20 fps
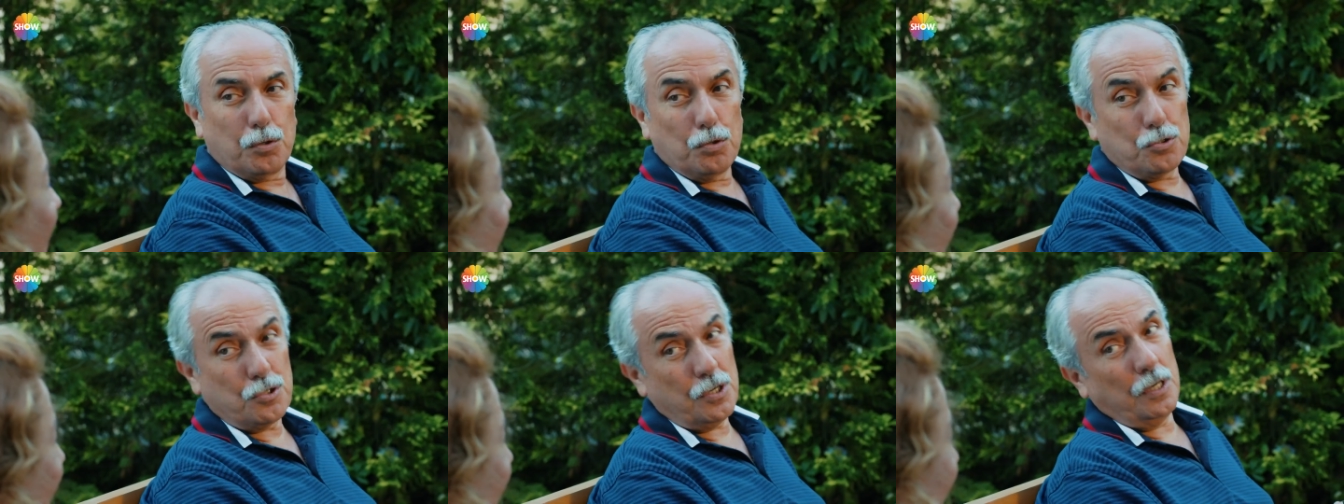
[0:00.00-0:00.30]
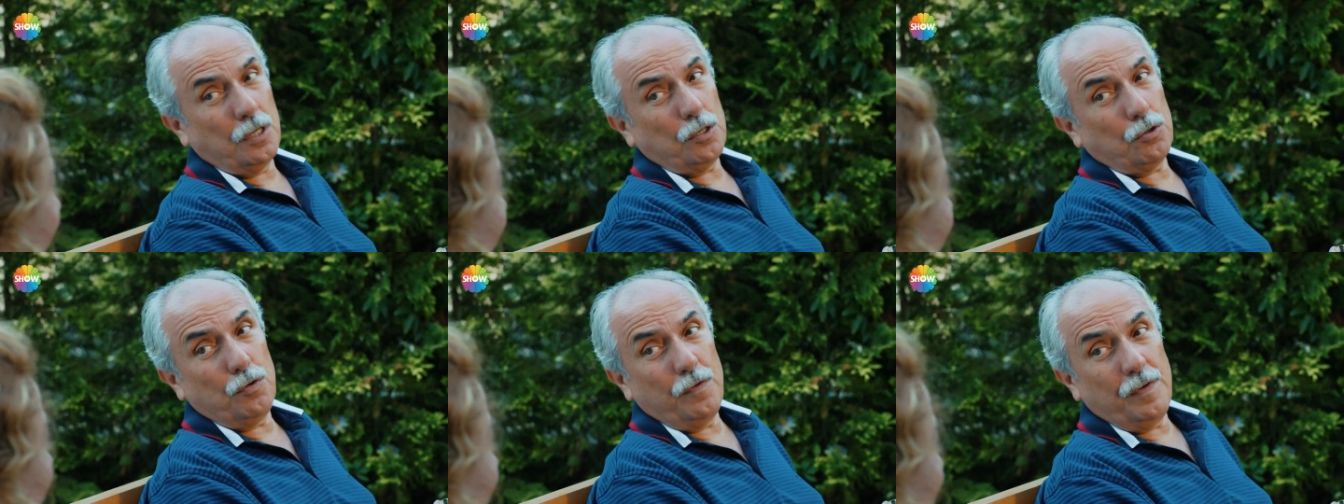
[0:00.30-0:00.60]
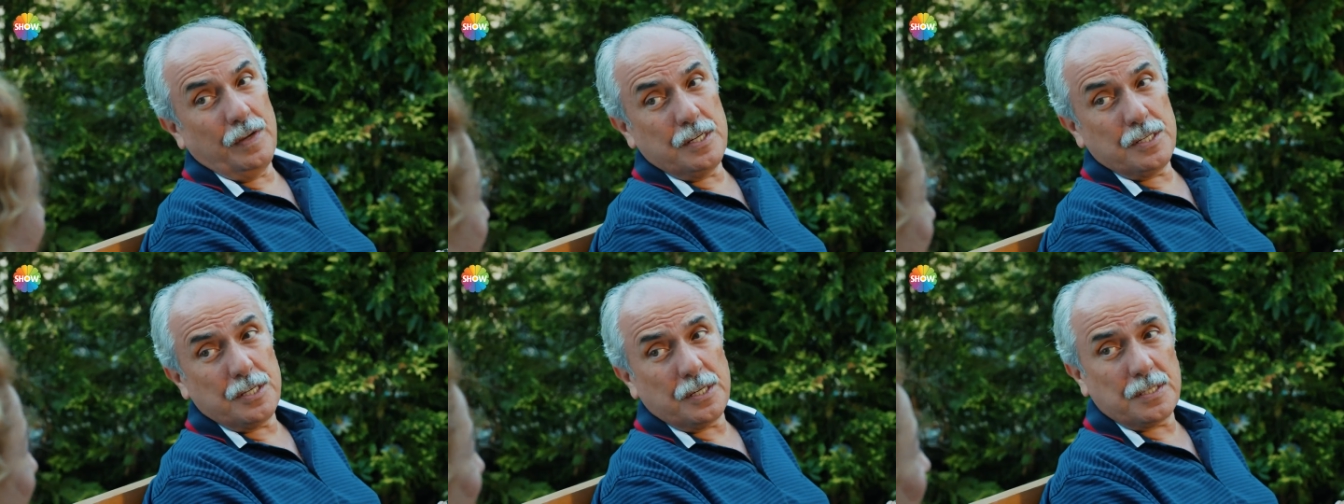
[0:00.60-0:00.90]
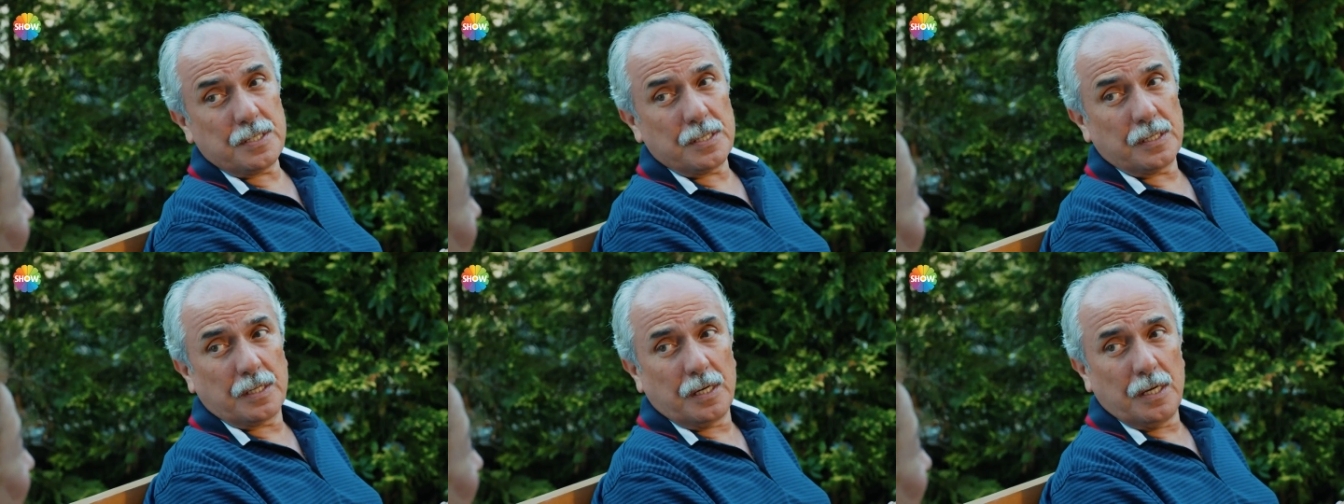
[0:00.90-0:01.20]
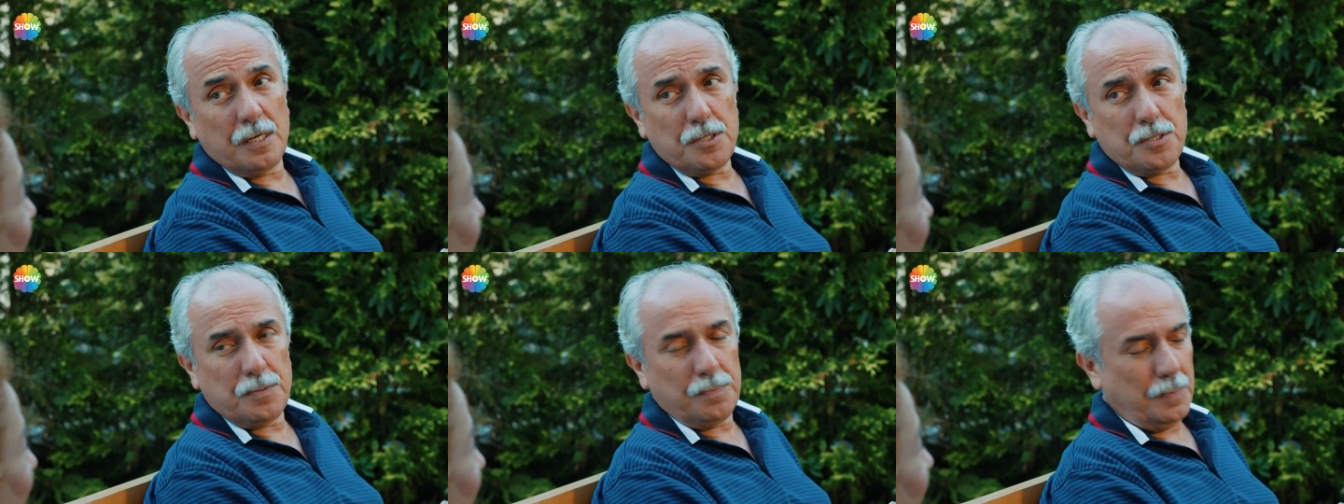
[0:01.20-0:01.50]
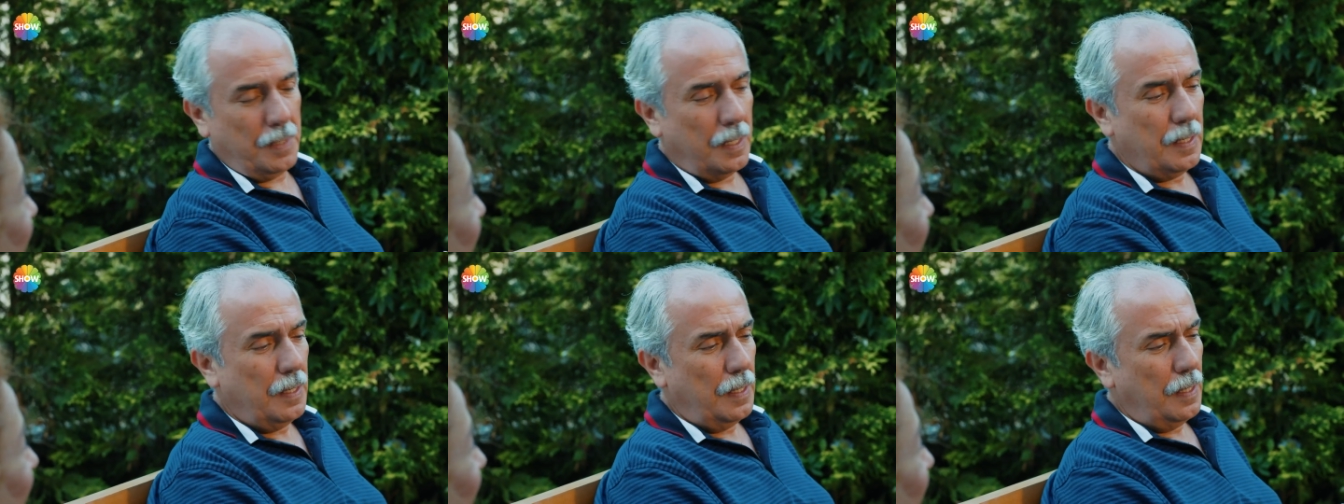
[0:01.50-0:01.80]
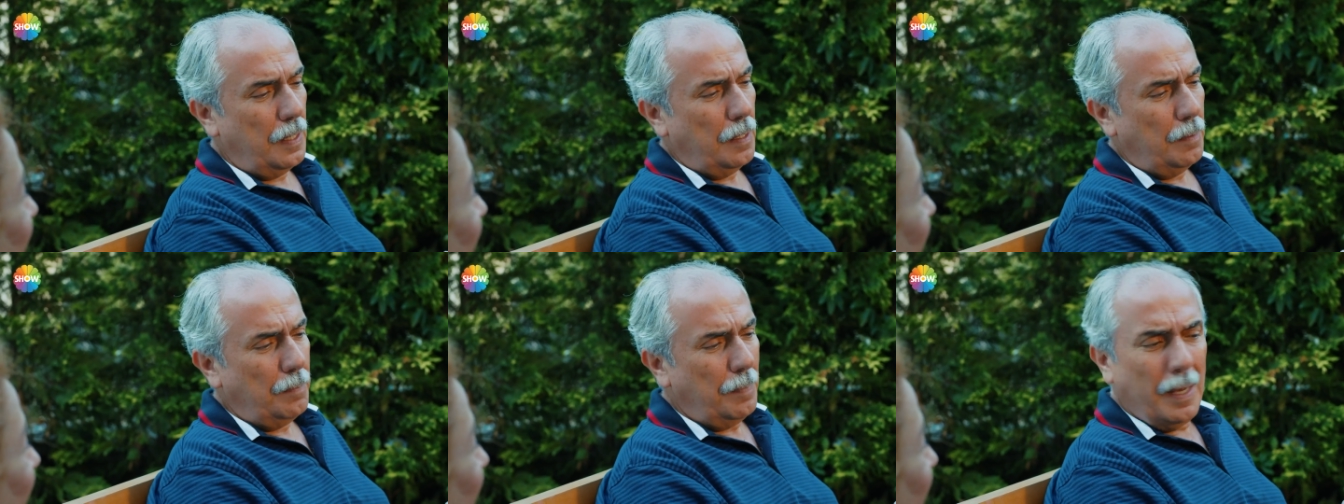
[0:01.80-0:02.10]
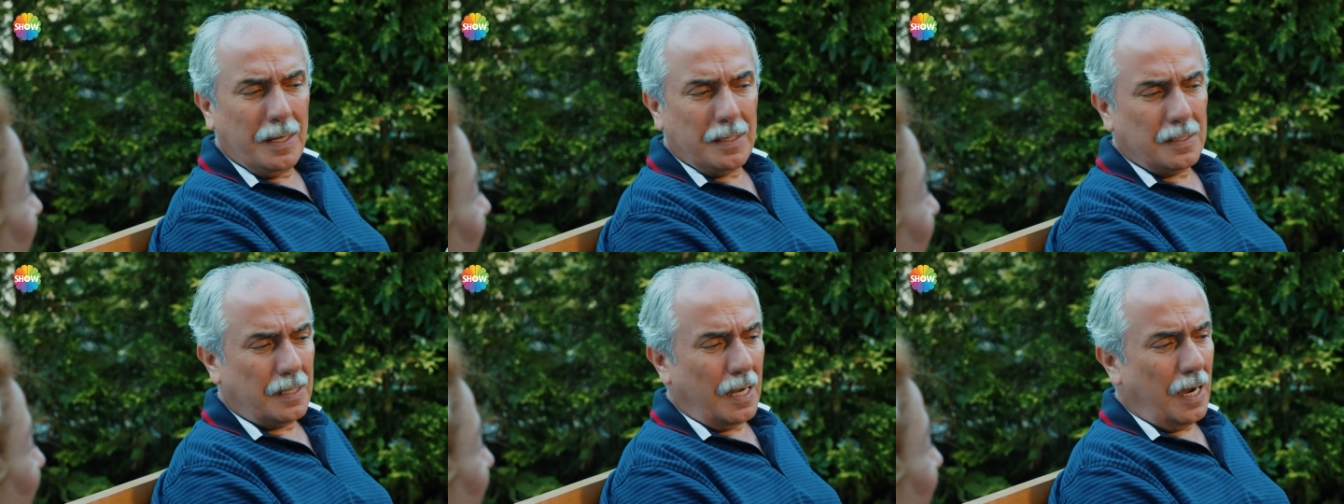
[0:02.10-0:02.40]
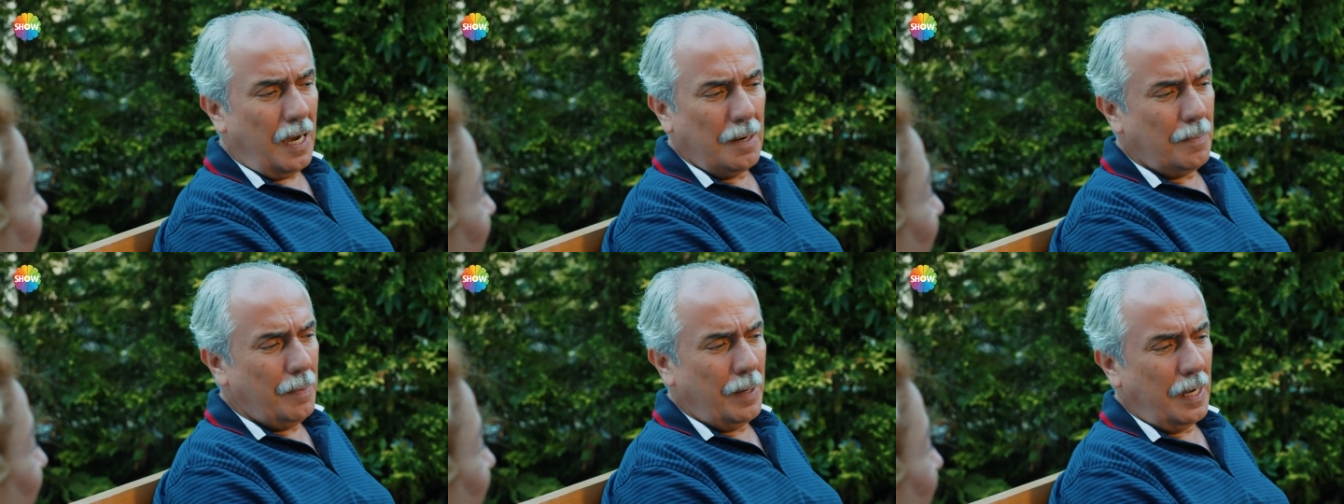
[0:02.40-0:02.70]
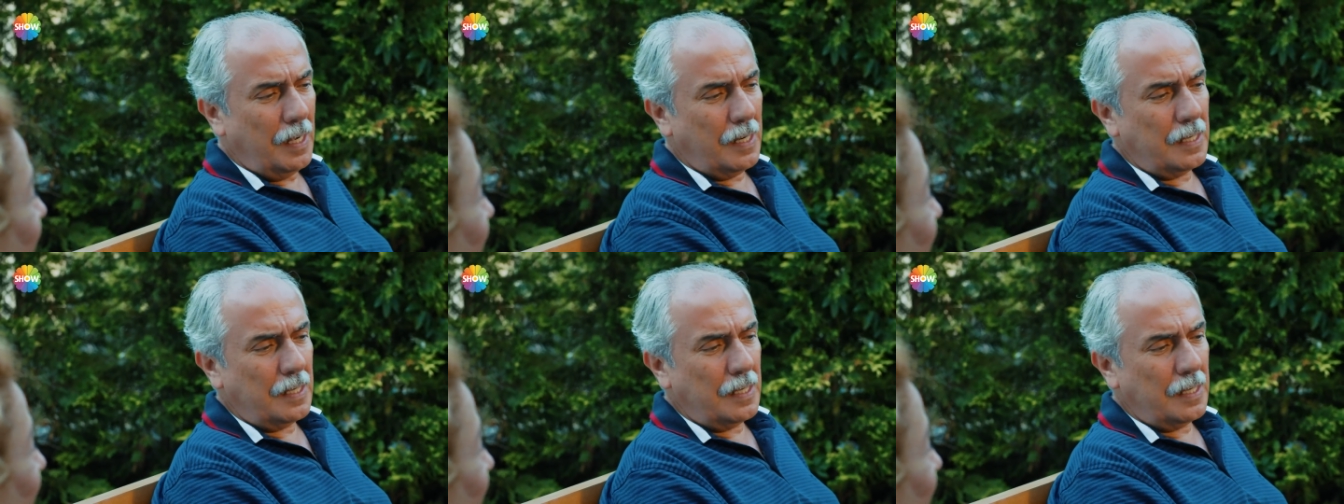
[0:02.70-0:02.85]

Kocana güveneceksin karıcığım. Ben galiba